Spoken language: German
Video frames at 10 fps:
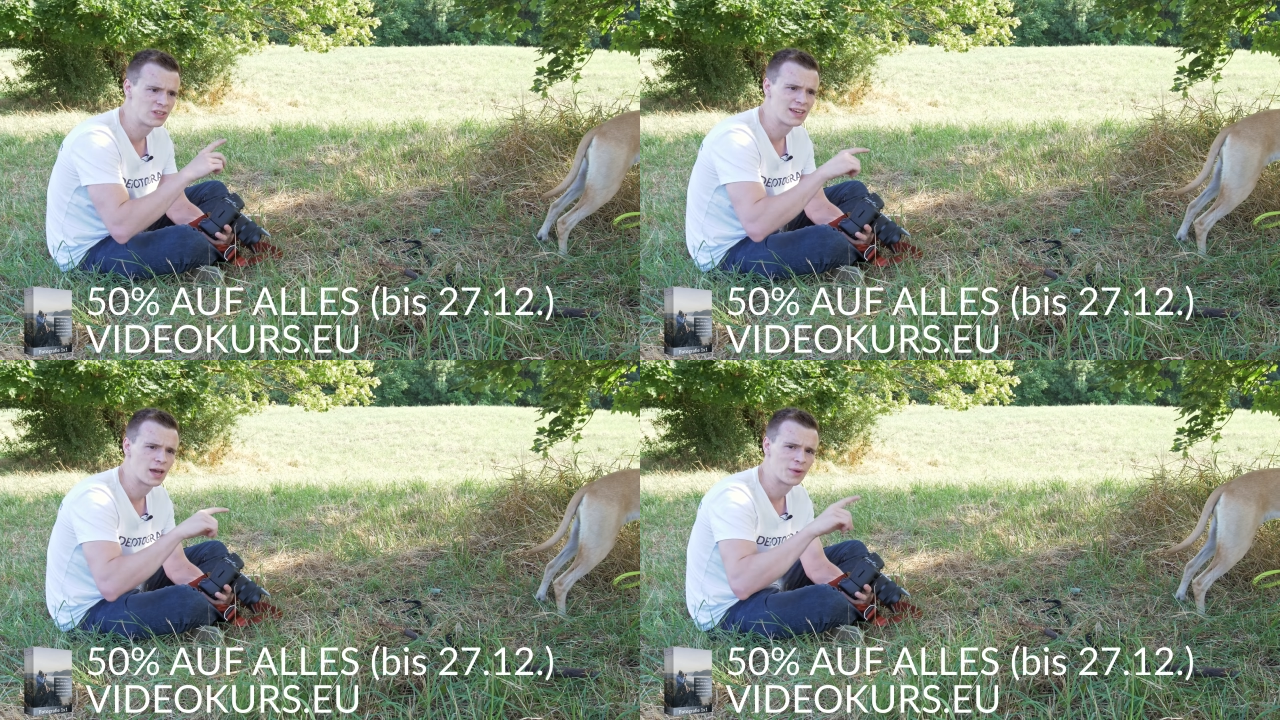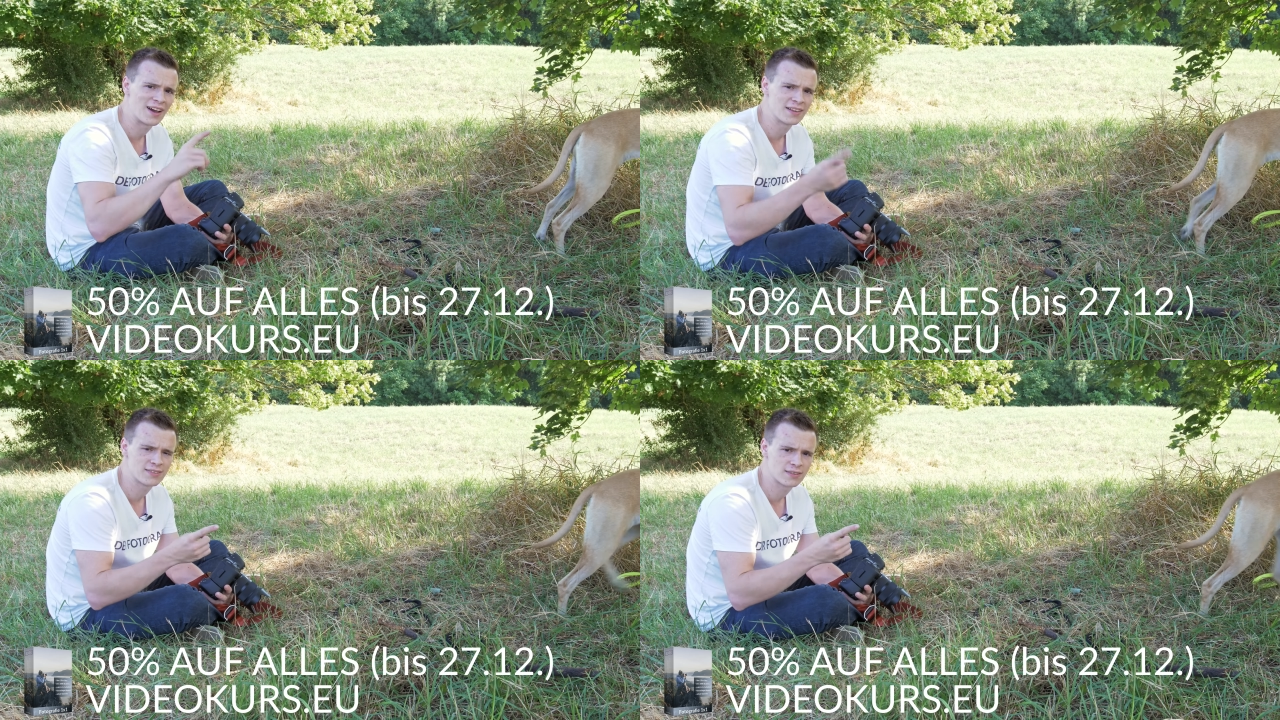die eher am
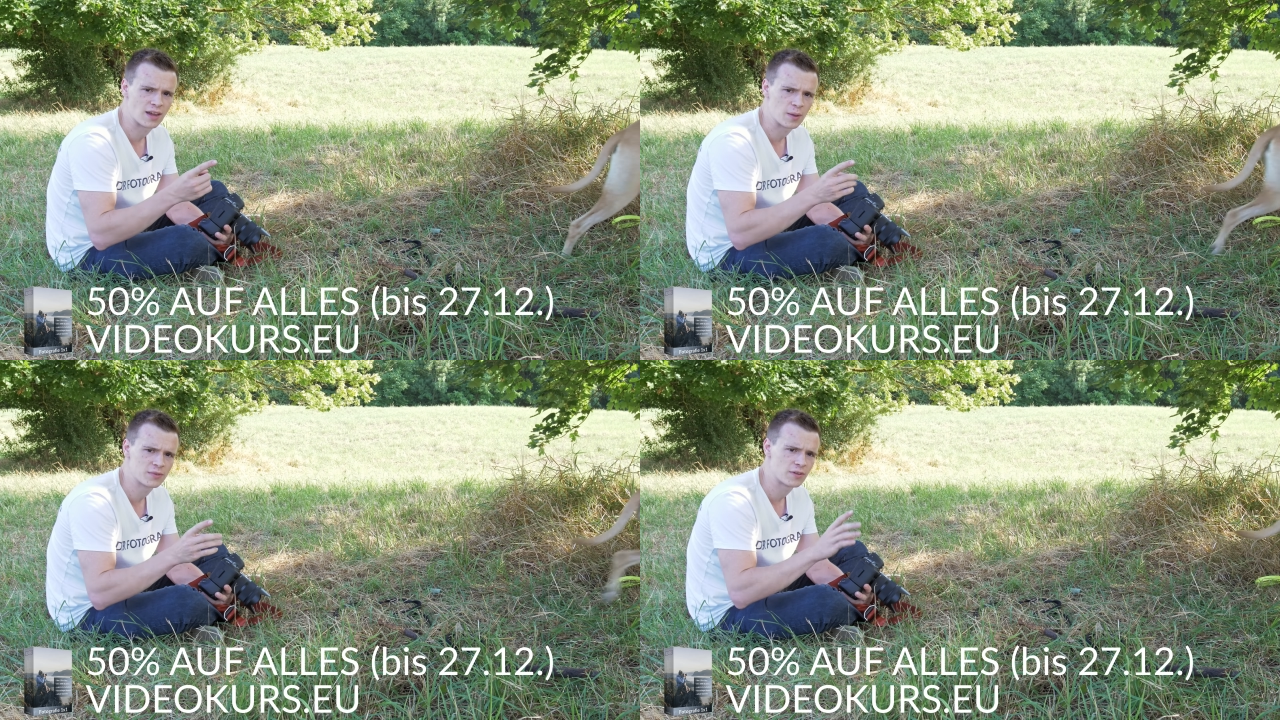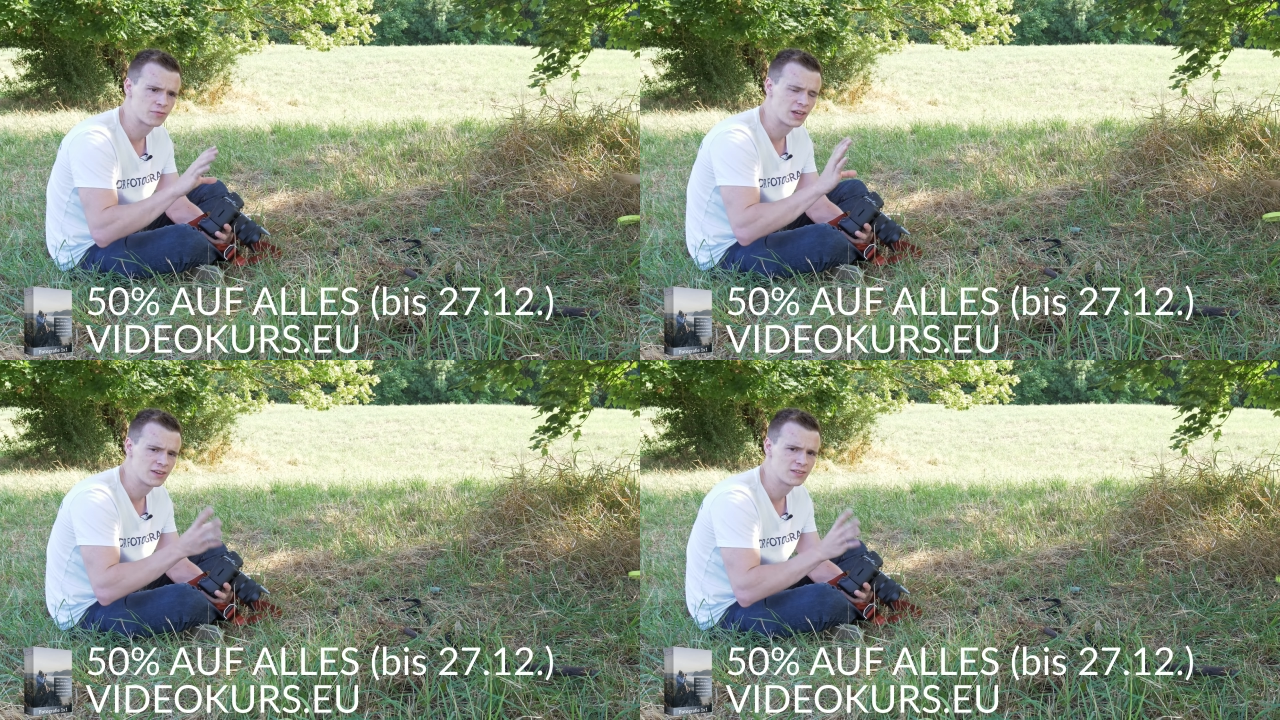Rand sind, haben es da
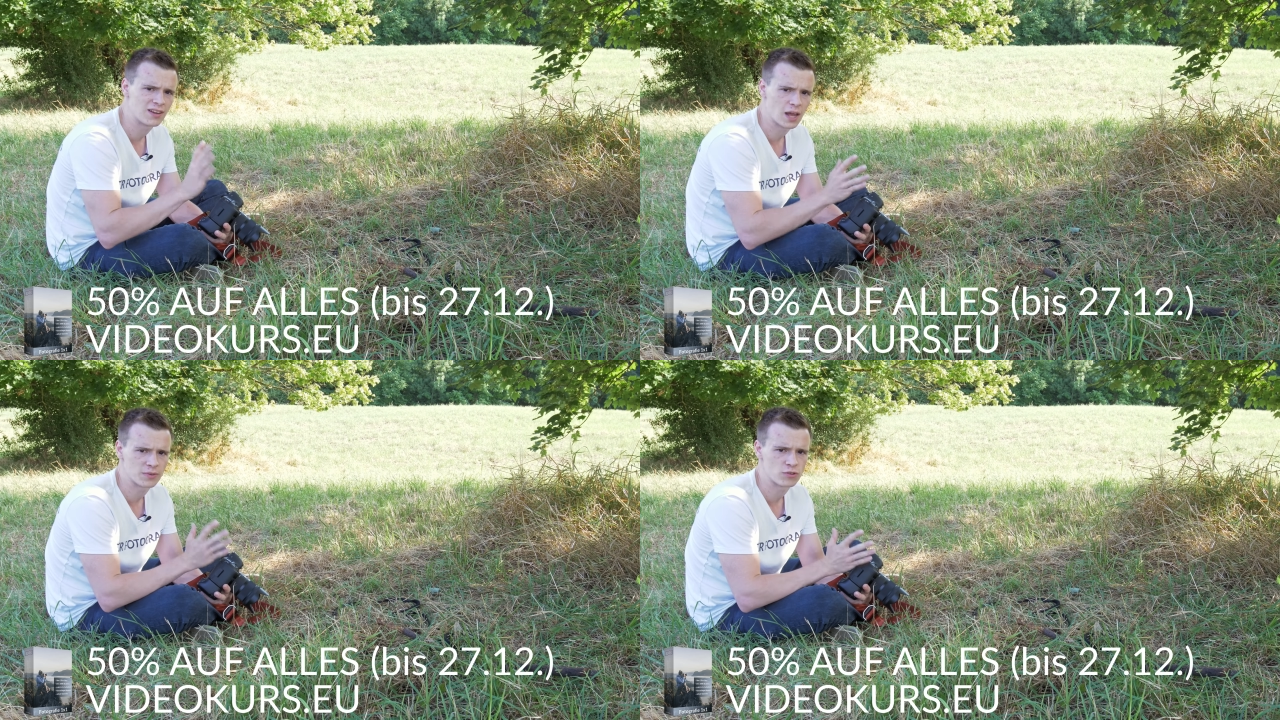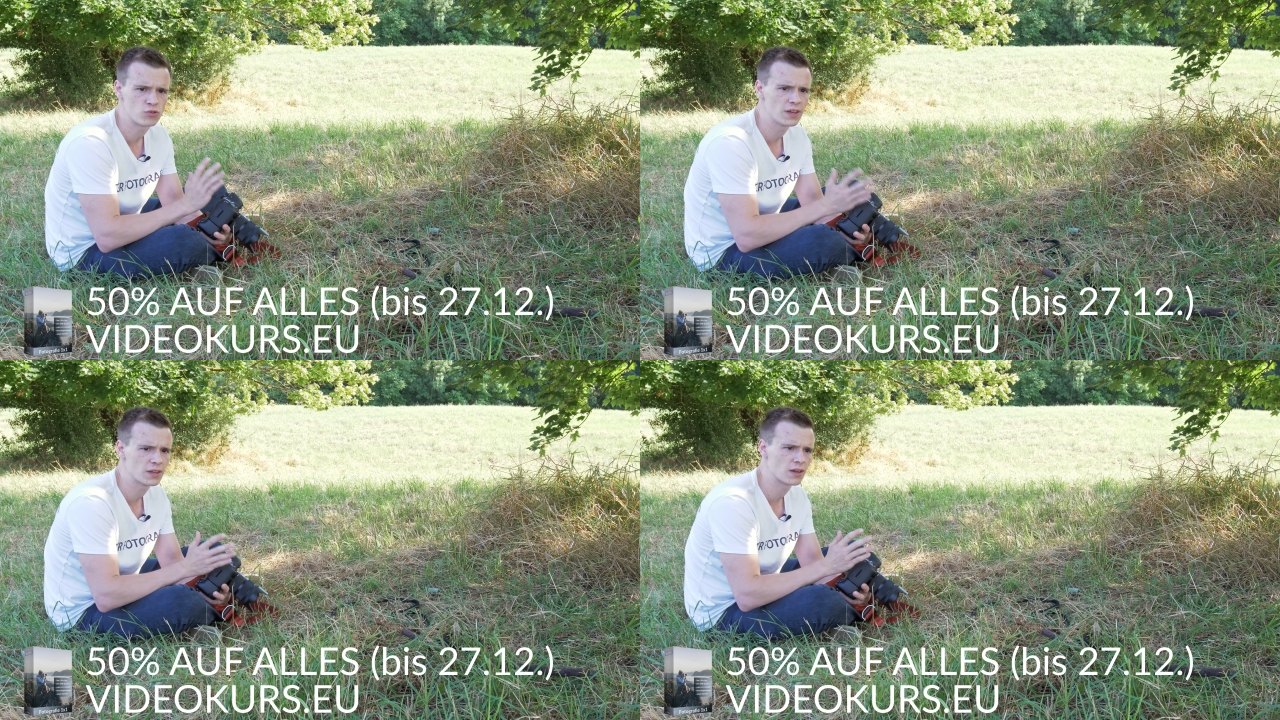vielleicht ein klein bisschen
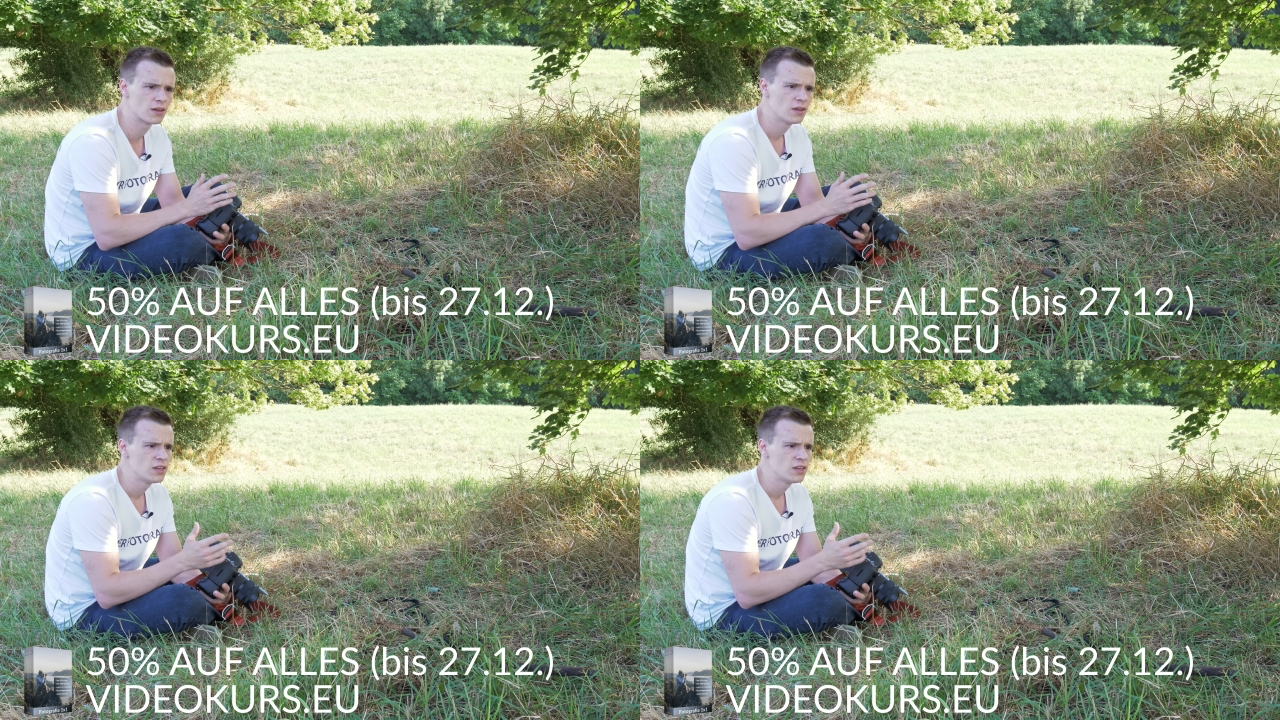schwieriger.